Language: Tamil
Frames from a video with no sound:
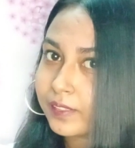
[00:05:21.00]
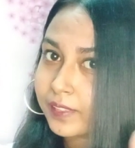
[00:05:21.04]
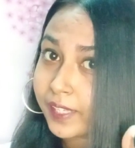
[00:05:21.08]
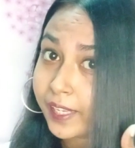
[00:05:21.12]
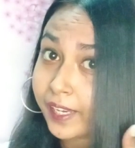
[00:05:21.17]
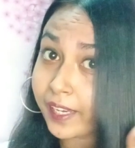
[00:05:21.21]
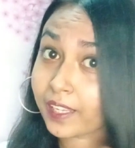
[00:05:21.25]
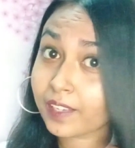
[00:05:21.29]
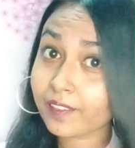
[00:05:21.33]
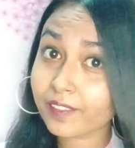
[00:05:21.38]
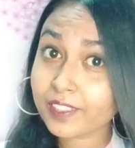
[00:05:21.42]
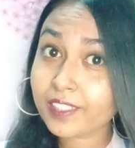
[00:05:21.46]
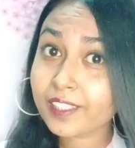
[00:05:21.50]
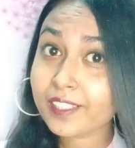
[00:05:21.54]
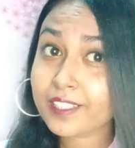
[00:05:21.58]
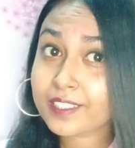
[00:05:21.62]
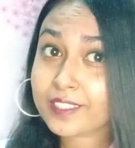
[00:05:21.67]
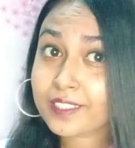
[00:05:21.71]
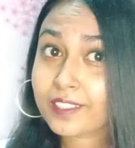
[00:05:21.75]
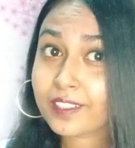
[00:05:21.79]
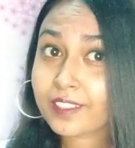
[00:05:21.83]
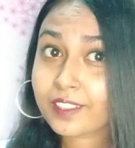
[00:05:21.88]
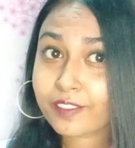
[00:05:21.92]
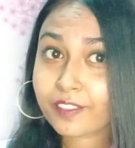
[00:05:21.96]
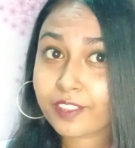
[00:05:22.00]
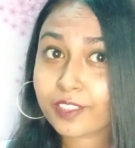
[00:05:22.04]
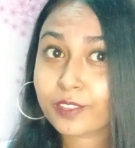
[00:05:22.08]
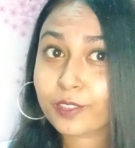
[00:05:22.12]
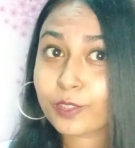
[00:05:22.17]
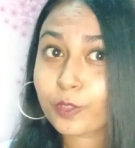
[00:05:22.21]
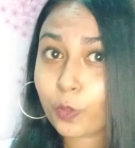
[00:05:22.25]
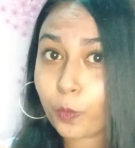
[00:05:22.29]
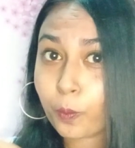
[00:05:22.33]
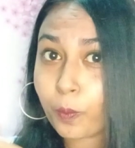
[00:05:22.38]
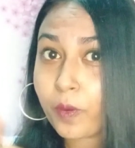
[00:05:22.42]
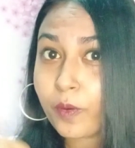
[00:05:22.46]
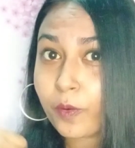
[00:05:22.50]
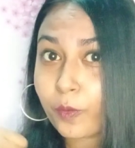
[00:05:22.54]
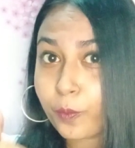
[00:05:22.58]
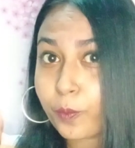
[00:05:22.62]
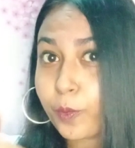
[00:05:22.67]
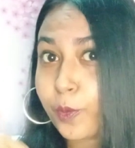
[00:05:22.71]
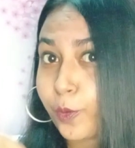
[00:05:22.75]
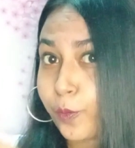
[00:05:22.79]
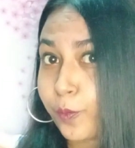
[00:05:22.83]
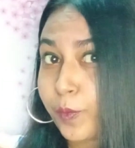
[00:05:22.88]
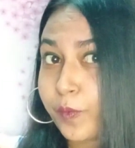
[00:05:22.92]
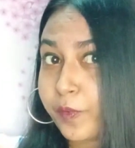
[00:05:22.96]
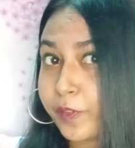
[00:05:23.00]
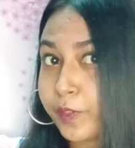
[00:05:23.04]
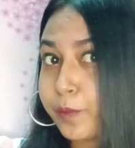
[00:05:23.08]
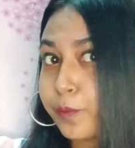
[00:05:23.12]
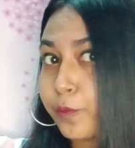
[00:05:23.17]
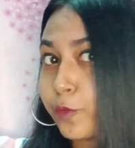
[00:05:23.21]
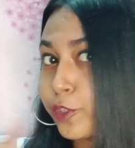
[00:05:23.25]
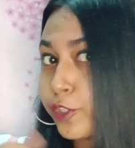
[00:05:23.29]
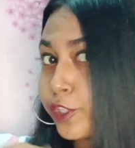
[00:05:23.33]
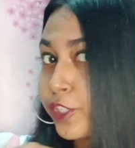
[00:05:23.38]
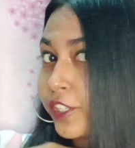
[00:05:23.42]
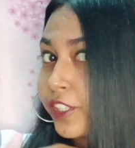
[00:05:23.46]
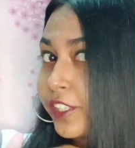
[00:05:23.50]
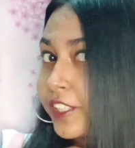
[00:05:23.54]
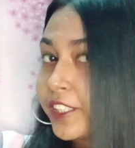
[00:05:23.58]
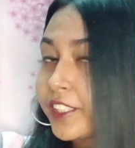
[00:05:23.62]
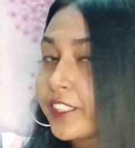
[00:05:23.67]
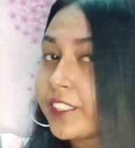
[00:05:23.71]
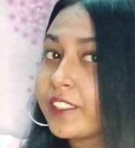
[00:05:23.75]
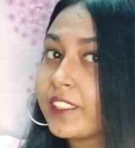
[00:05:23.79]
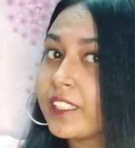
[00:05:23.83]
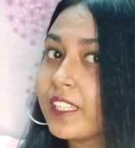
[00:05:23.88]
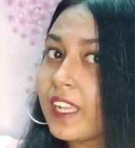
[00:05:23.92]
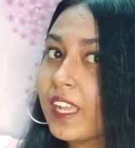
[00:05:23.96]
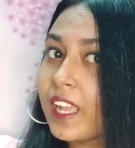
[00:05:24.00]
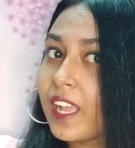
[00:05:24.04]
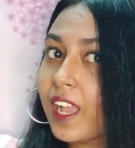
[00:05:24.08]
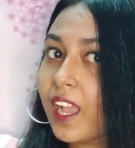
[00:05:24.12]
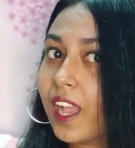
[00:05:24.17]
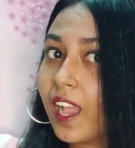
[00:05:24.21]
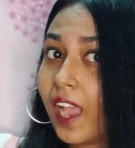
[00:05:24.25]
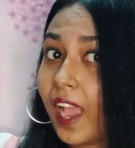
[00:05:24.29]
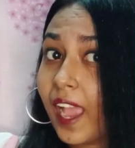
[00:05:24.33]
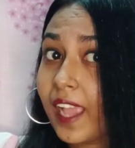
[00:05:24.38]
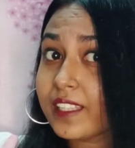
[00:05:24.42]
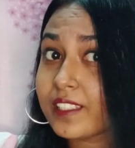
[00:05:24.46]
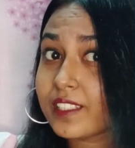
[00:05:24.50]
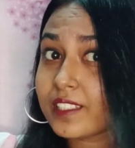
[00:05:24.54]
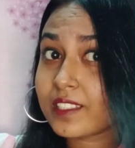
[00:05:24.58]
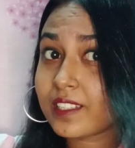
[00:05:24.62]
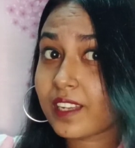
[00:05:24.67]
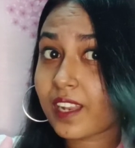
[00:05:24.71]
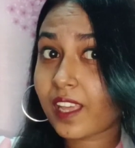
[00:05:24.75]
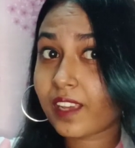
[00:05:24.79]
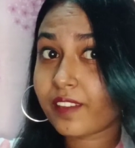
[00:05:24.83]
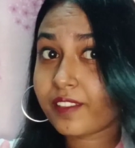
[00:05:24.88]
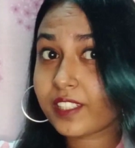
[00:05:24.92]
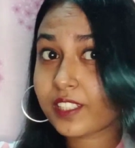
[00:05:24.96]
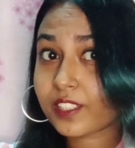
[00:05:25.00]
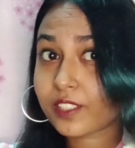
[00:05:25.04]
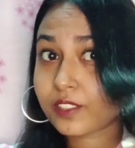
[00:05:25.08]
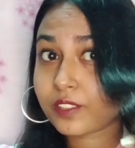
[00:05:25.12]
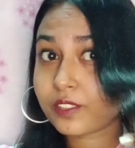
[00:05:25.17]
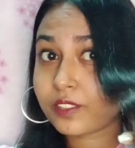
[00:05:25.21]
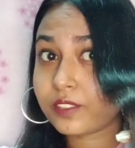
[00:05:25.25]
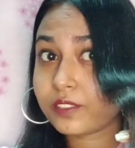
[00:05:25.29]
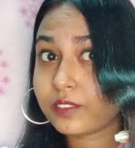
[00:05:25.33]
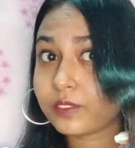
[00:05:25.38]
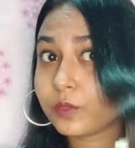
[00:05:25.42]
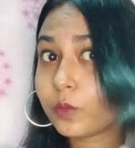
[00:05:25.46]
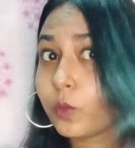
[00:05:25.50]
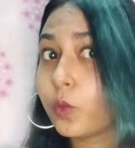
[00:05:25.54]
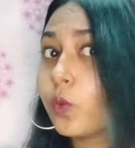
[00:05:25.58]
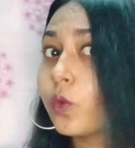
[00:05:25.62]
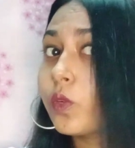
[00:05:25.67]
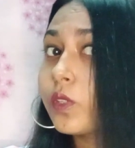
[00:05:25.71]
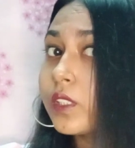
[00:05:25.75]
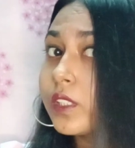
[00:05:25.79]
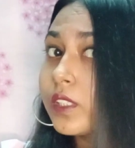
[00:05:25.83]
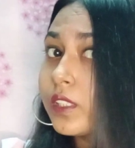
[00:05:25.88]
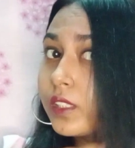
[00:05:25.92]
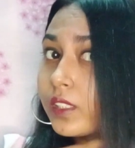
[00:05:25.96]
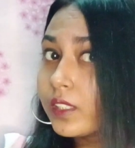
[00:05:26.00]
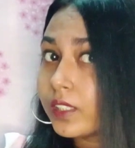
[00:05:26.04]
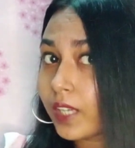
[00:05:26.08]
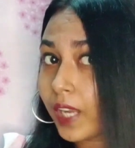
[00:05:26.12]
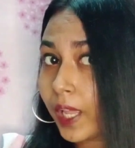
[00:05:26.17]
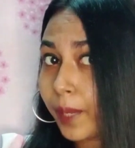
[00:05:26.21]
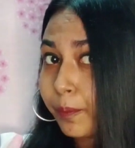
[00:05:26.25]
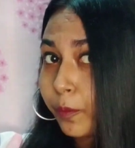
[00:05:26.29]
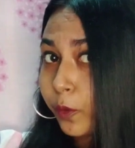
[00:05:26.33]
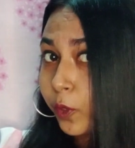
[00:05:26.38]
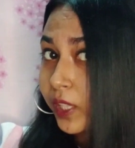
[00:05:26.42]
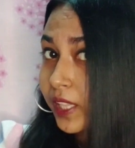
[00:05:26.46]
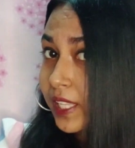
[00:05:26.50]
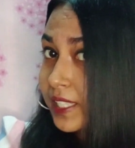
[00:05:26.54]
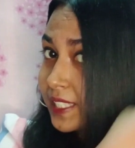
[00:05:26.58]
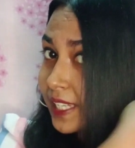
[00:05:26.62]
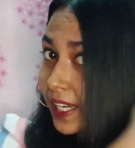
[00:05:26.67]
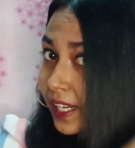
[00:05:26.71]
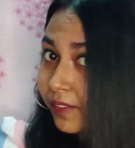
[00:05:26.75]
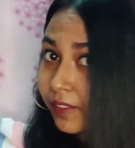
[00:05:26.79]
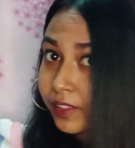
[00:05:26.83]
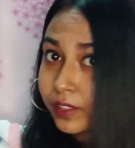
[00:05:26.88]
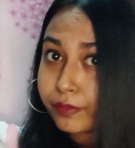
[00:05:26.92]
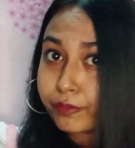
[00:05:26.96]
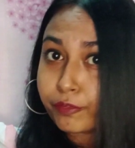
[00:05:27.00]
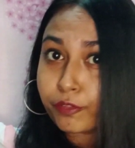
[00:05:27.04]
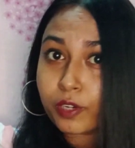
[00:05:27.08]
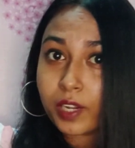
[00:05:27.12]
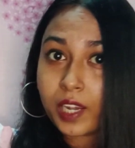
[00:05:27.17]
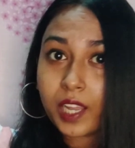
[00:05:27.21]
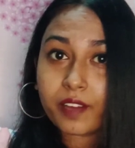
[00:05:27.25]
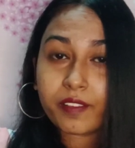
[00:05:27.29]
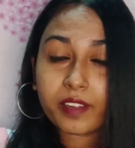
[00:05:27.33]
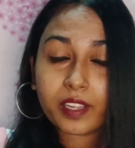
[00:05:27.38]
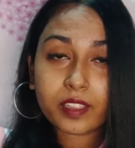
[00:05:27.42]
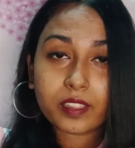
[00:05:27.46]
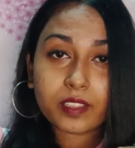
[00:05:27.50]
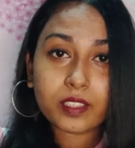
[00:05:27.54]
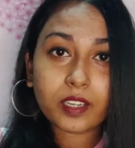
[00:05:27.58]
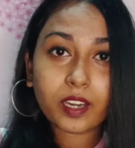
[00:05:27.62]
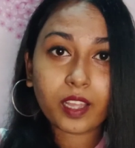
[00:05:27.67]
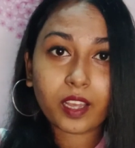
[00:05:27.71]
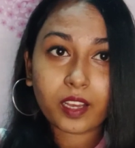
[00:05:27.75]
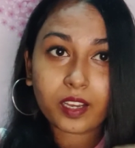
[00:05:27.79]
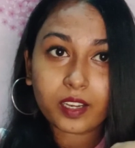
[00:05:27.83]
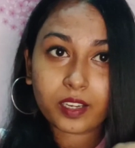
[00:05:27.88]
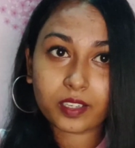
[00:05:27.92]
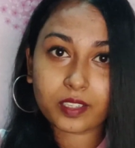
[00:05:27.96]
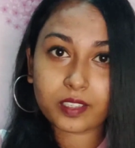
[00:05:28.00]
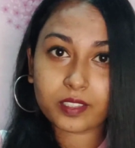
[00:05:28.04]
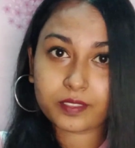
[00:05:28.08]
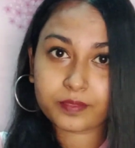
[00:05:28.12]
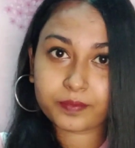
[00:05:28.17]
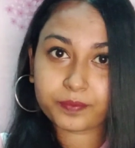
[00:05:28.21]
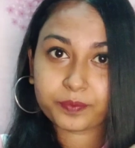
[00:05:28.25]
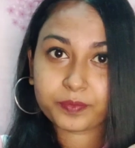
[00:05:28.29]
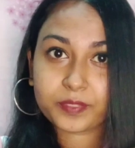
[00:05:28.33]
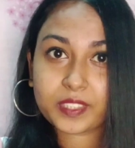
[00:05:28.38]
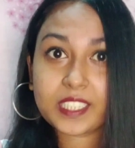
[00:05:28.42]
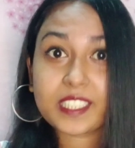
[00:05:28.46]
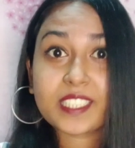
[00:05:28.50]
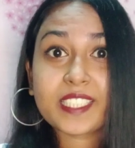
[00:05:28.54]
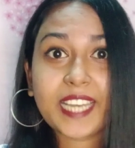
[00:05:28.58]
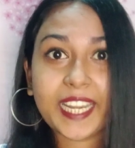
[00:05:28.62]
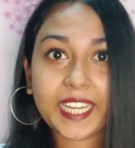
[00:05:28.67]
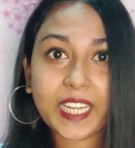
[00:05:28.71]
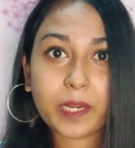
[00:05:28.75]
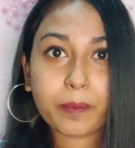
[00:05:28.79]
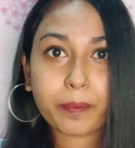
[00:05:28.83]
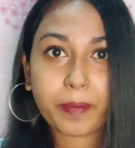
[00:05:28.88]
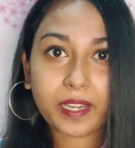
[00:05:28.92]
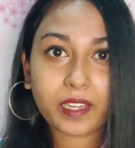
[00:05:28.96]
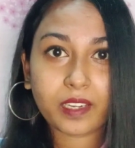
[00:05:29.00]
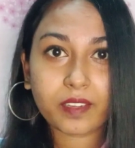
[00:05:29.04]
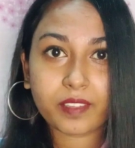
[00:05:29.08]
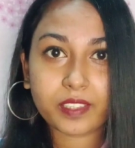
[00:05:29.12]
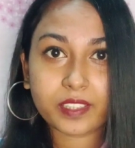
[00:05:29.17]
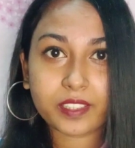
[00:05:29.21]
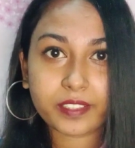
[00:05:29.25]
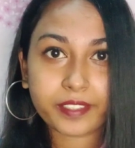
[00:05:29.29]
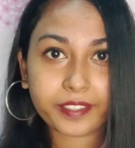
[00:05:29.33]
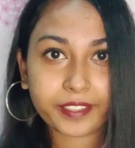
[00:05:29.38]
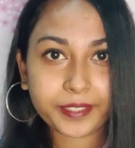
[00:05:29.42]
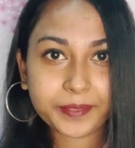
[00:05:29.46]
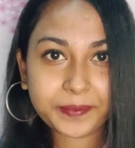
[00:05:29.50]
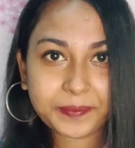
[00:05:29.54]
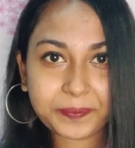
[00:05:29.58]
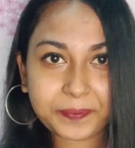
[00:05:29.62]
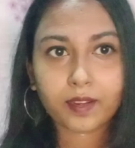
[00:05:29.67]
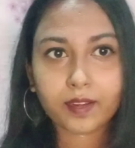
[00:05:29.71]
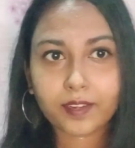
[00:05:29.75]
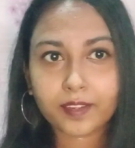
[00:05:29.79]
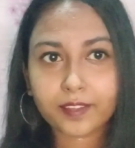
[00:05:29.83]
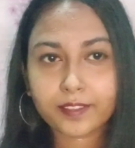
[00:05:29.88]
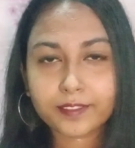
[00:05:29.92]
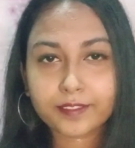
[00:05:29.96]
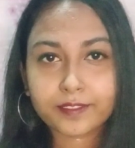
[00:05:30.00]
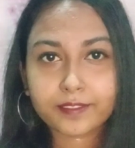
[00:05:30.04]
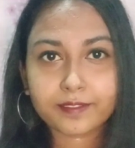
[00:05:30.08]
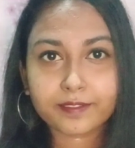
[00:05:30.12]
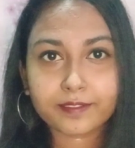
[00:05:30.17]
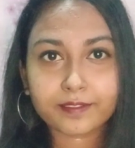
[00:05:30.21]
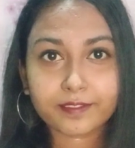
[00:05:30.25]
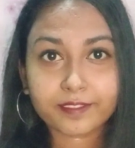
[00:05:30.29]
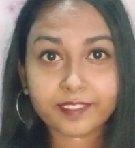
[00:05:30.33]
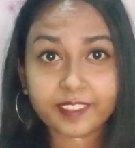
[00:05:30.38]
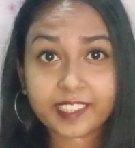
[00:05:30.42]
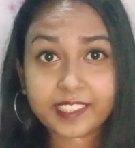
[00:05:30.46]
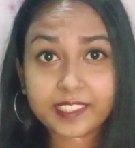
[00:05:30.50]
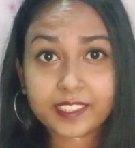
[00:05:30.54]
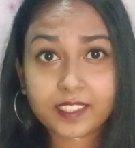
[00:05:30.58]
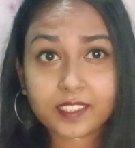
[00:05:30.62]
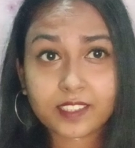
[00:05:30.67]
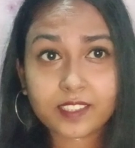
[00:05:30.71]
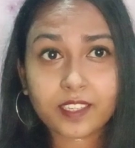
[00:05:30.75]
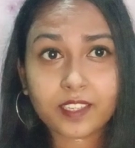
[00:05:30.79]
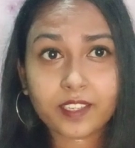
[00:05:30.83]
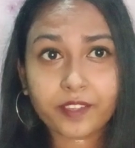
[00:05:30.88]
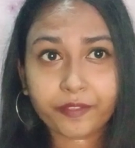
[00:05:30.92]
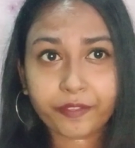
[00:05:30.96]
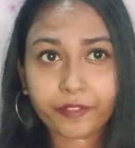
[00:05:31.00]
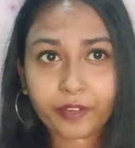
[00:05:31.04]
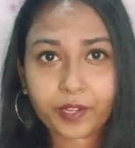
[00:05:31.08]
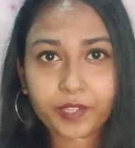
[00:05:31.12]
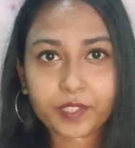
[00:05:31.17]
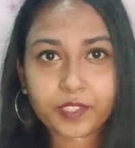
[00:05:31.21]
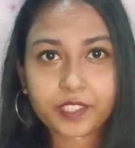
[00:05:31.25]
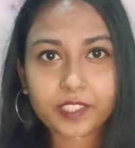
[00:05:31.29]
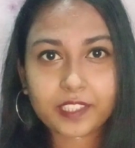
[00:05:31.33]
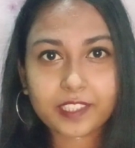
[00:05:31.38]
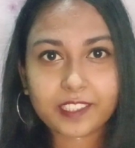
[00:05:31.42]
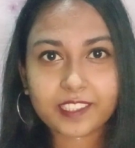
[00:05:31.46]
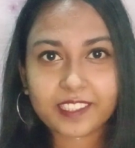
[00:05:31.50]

எனக்கு வந்து ரிசல்ட் வந்து ரொம்ப ரொம்ப ரொம்ப வந்து பிடிச்சிருக்கு ஐ ஜஸ்ட் லவ் இட் நான் இப்போது இந்த சைடு வந்து ஃபுல்லாக வந்து நான் ஸ்ட்ரெயிட்டன் பண்ணிட்டு வந்துடுறேன் திஸ் இஸ் த டிஃப்ரென்ஸ்